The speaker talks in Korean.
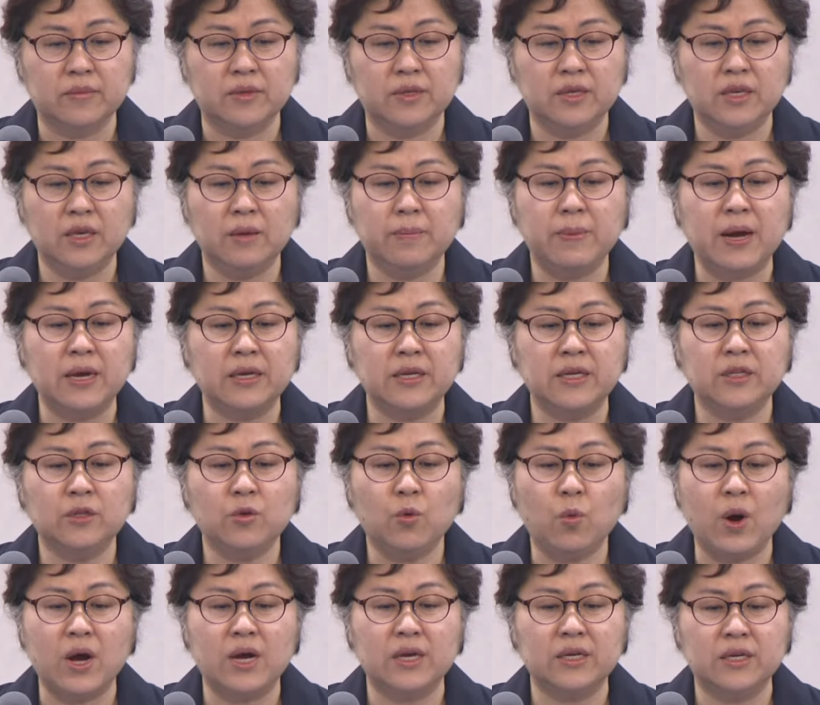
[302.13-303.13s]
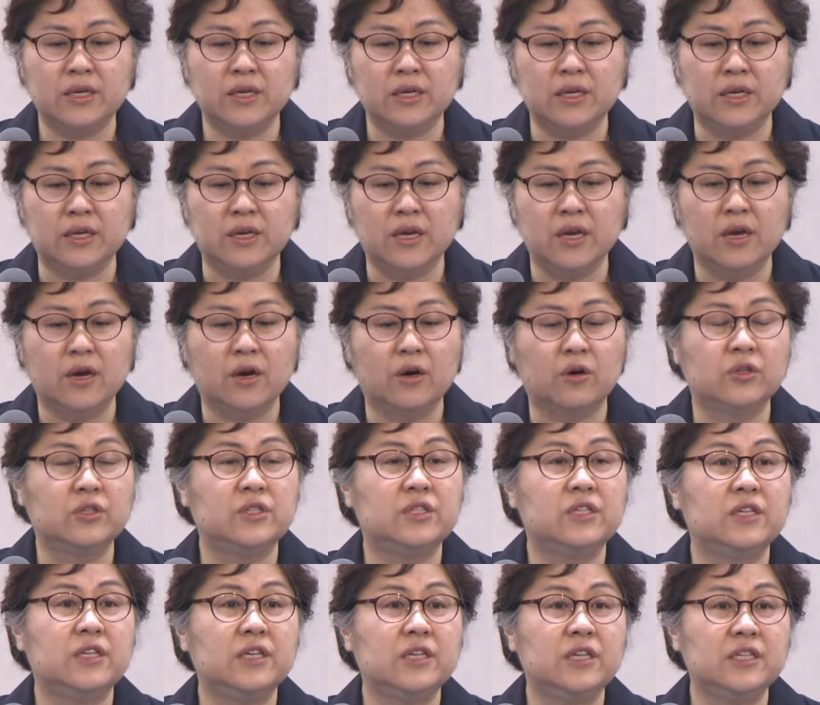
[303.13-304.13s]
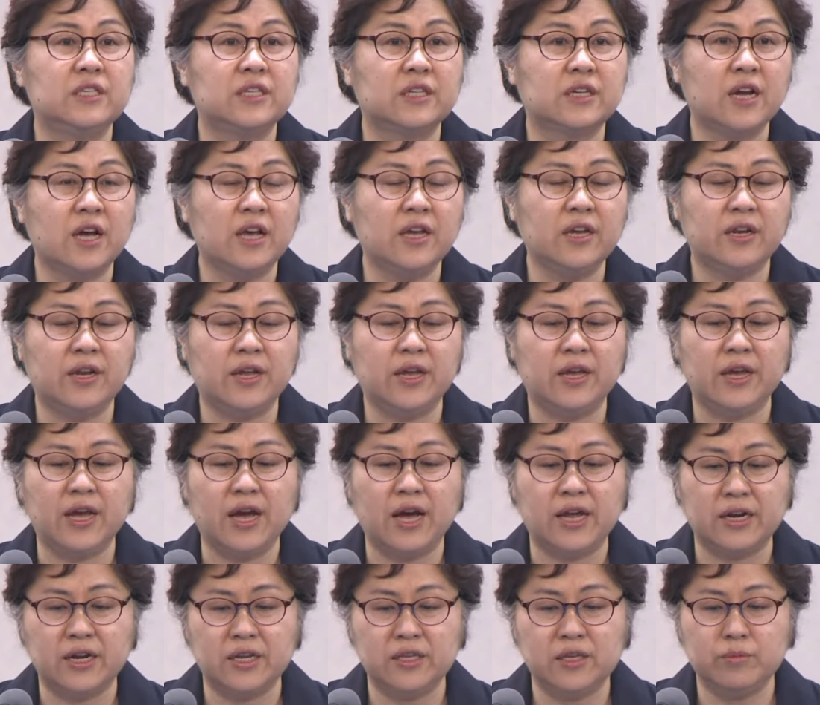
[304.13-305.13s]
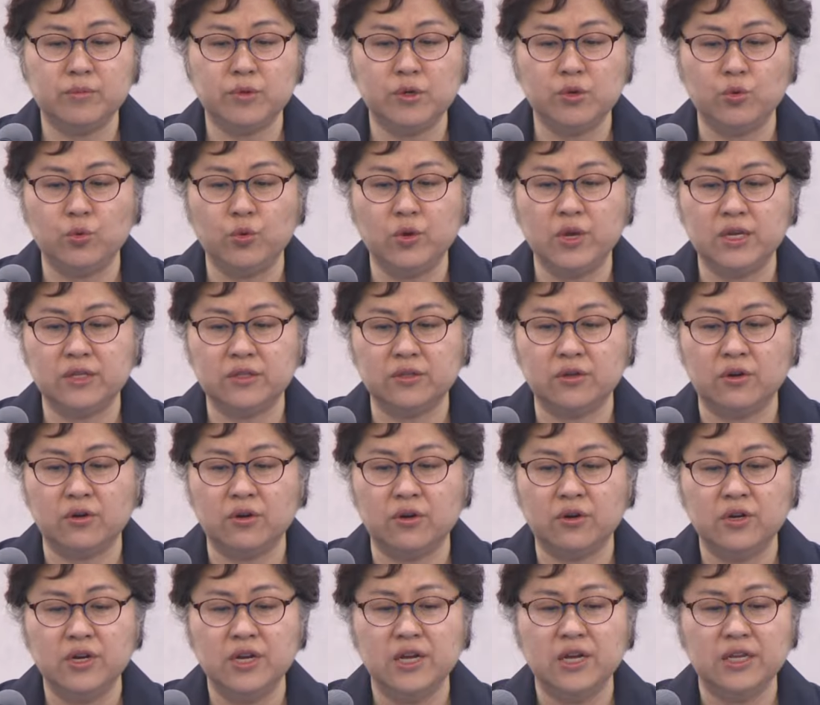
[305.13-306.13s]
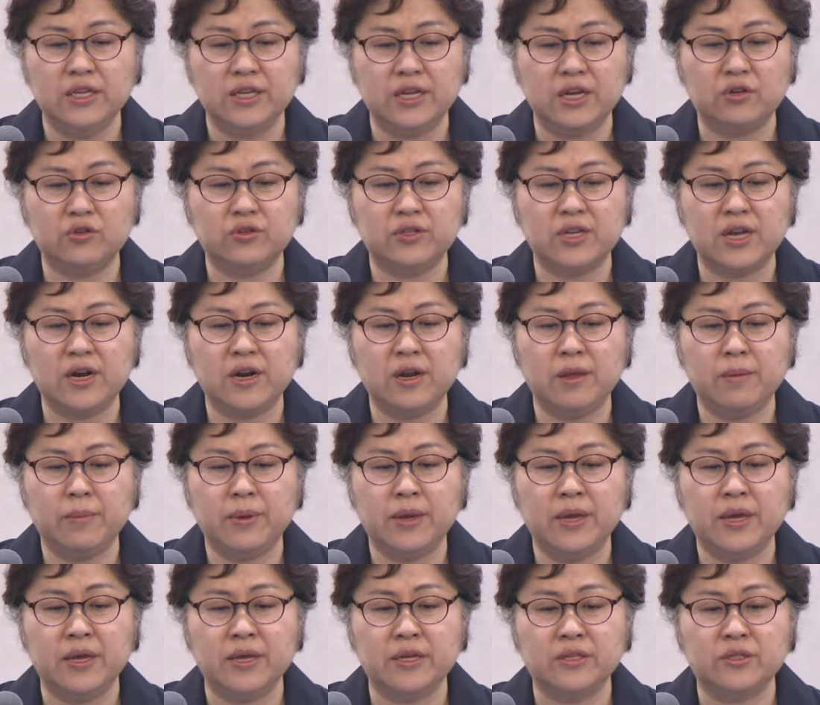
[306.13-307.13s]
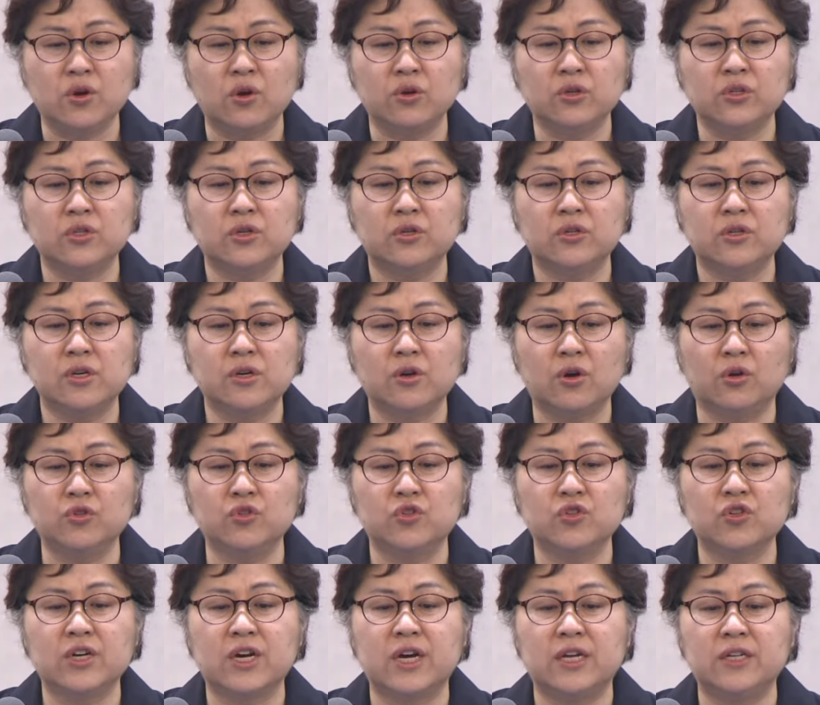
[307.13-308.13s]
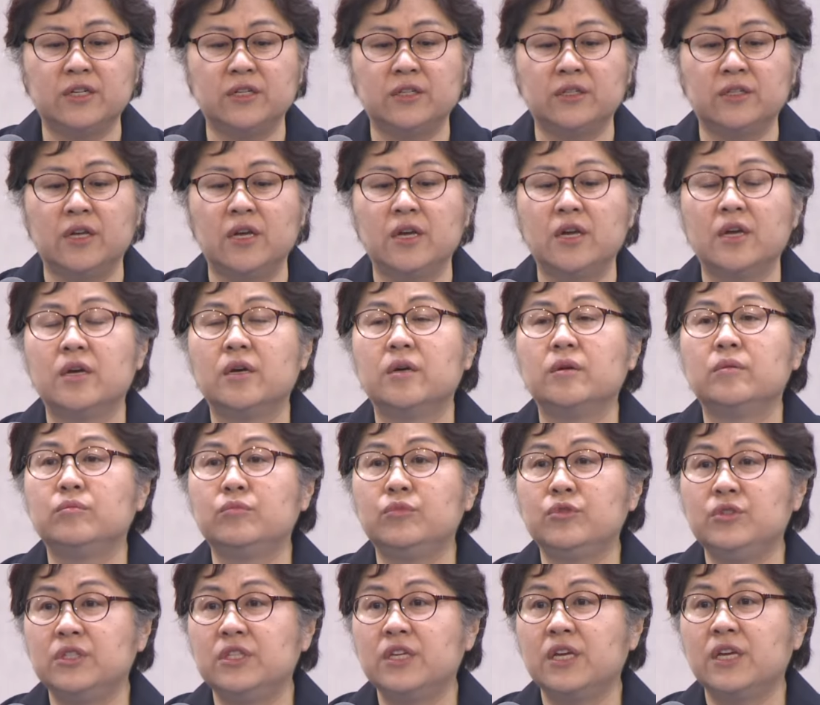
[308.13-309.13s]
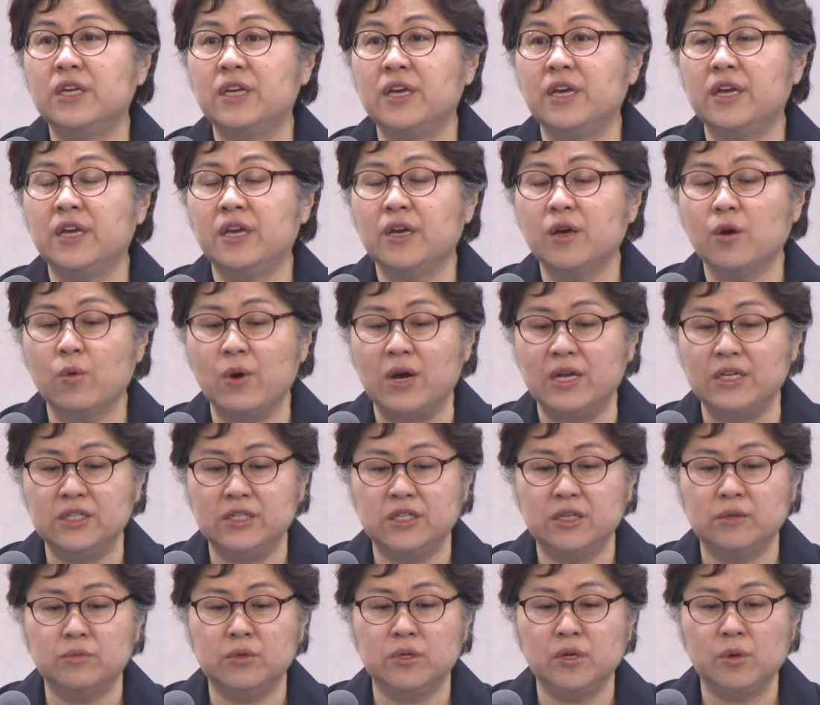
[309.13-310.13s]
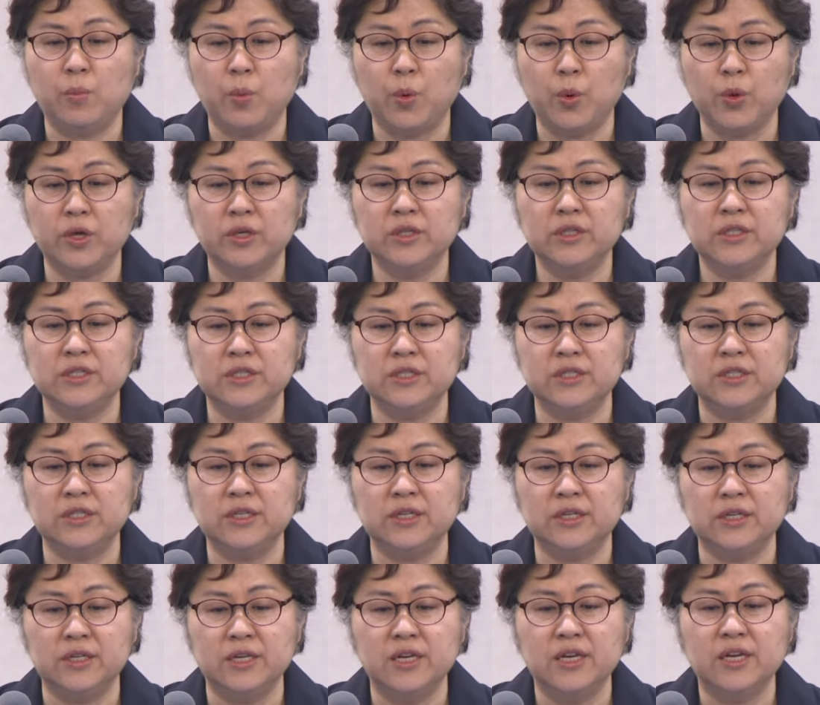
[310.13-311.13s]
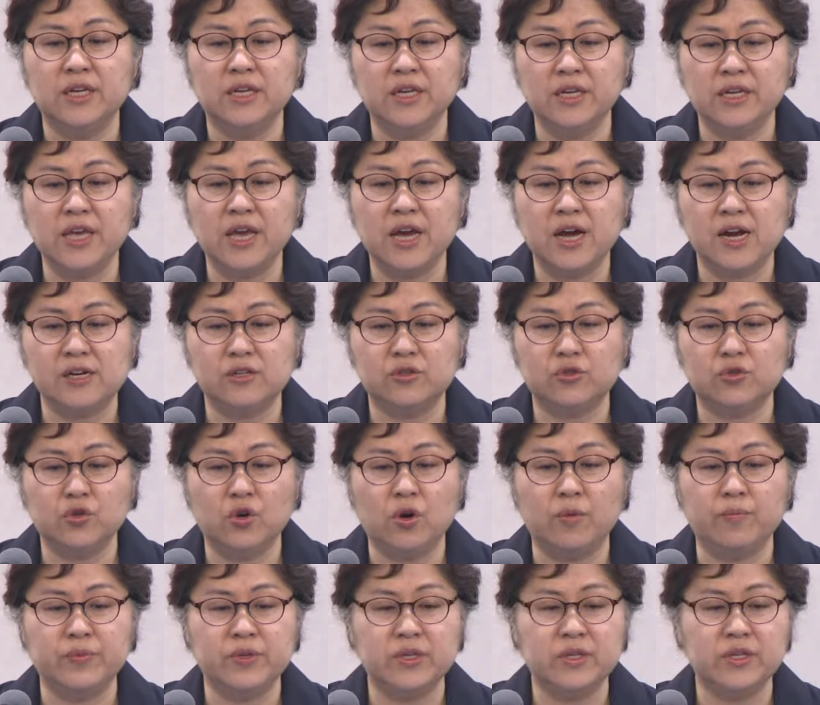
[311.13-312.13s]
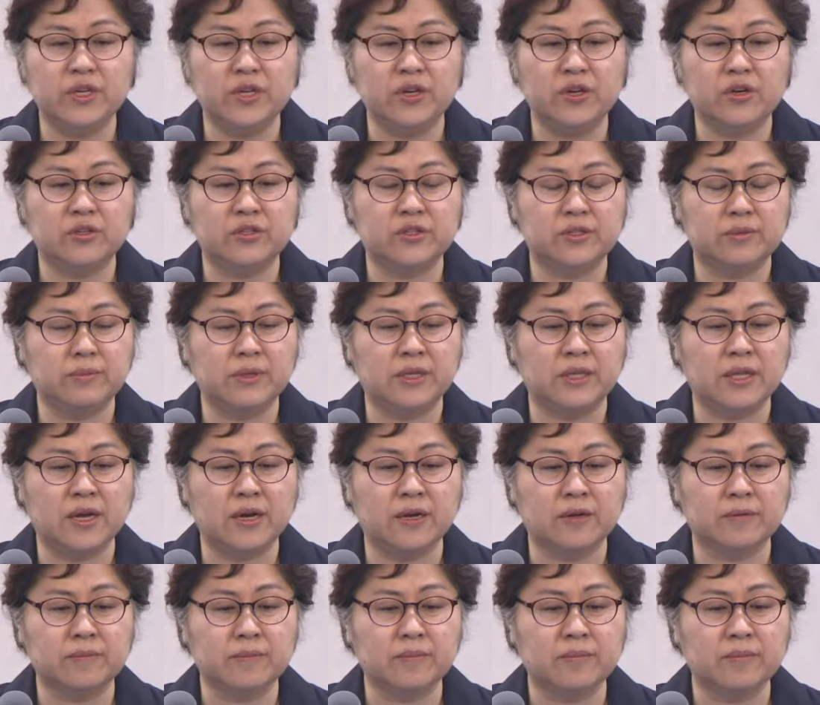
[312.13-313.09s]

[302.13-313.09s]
이방인 왕이 어찌 이스라엘의 하나님을 위해서 예루살렘의 성전을 건축하는 문제에 관심을 보였는지 이해할 수 없는 일이었습니다.